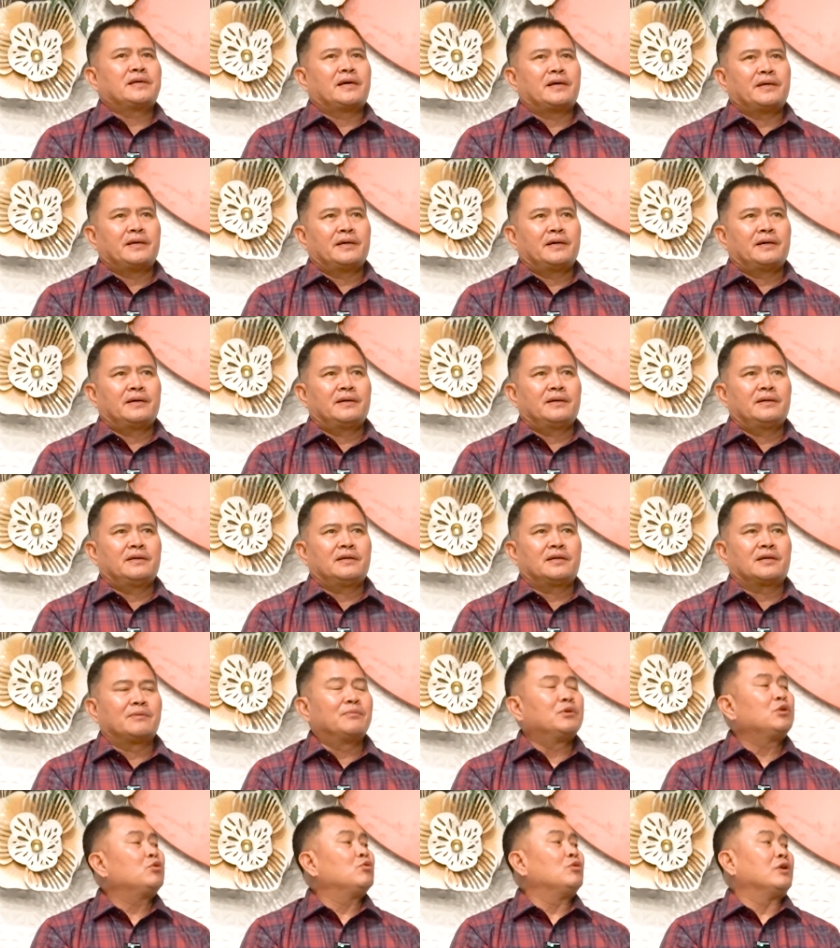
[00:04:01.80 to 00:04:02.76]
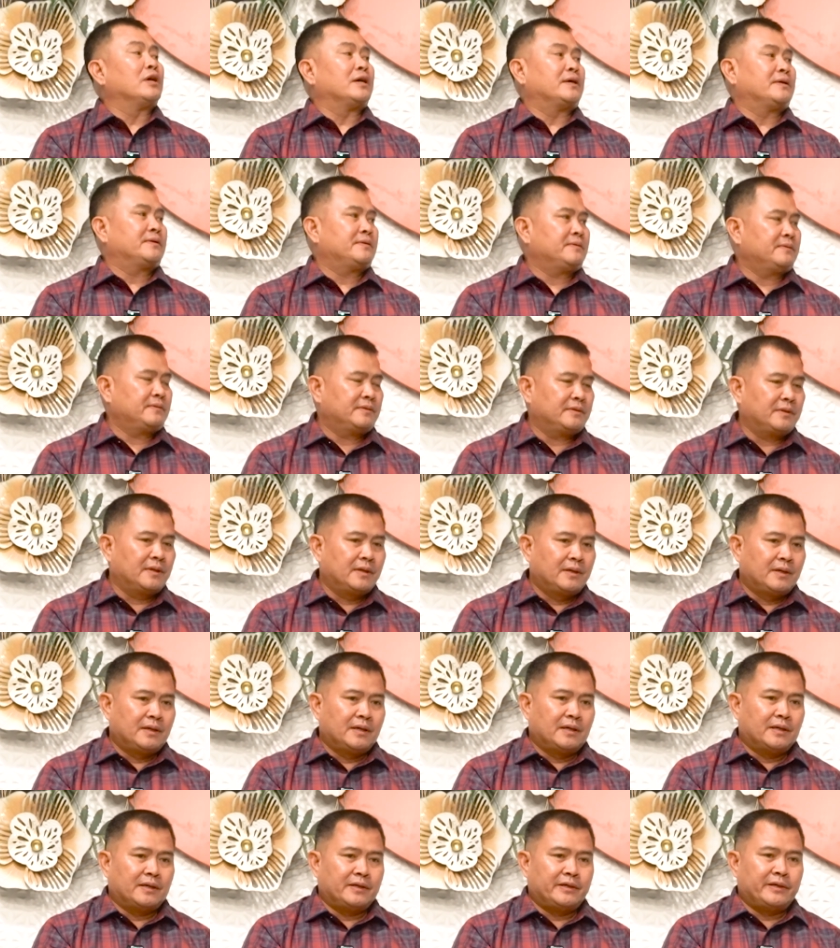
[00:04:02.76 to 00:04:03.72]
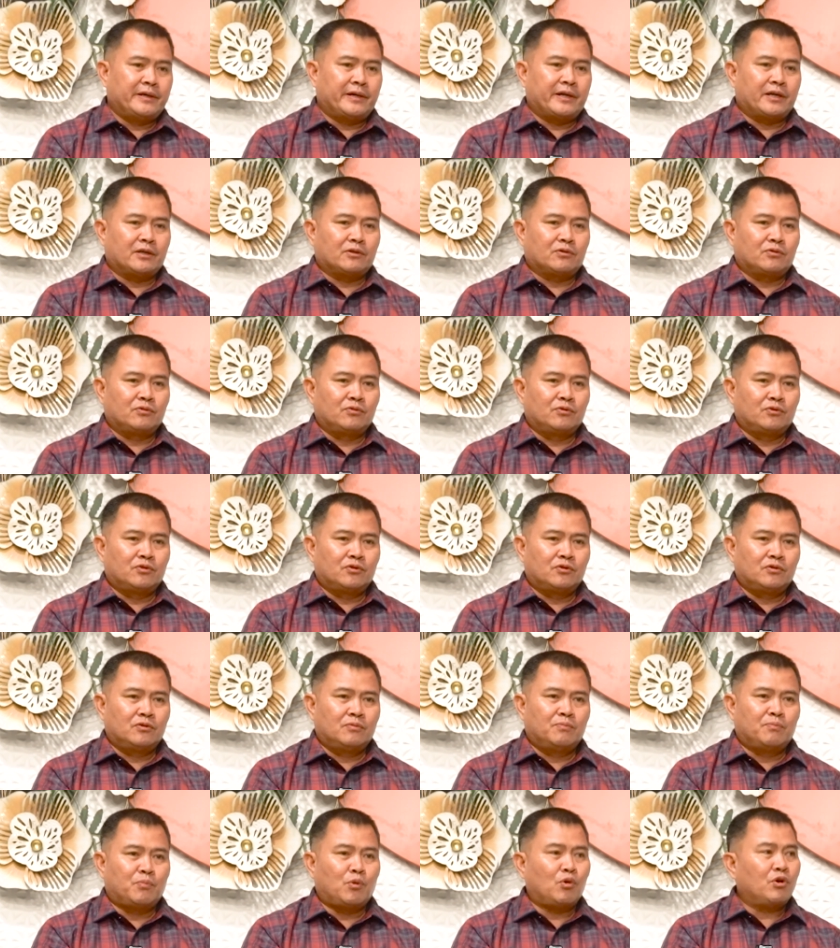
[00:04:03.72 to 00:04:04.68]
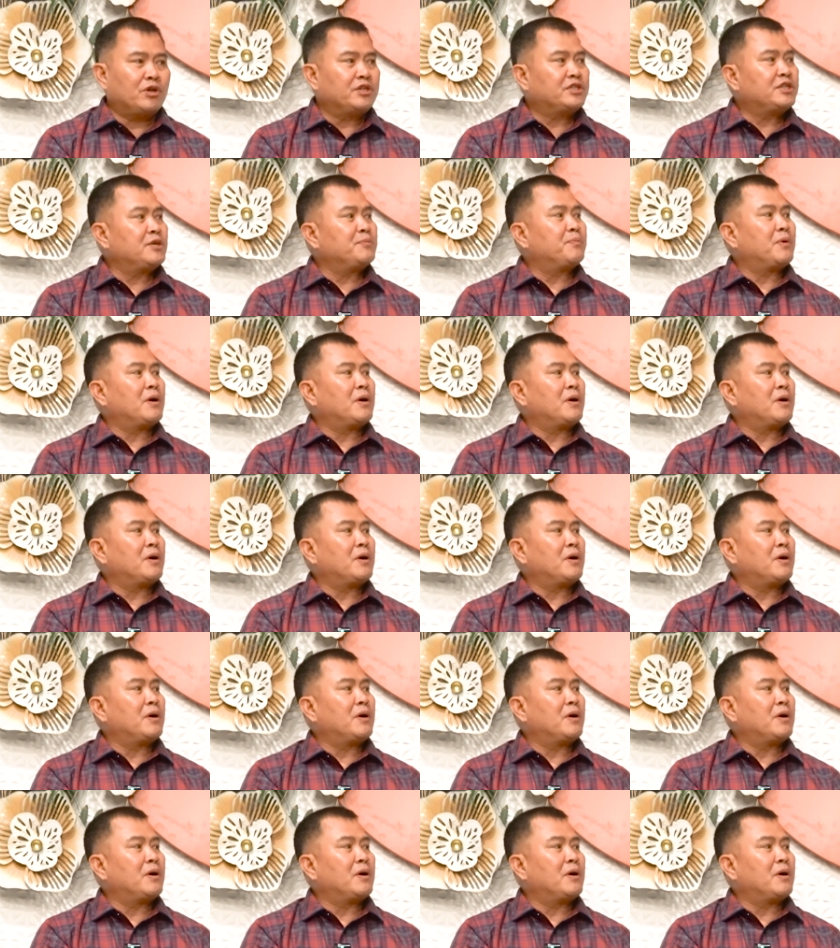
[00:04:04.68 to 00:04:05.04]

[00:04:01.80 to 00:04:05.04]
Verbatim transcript: saya kebetulan ya Direktur Polisi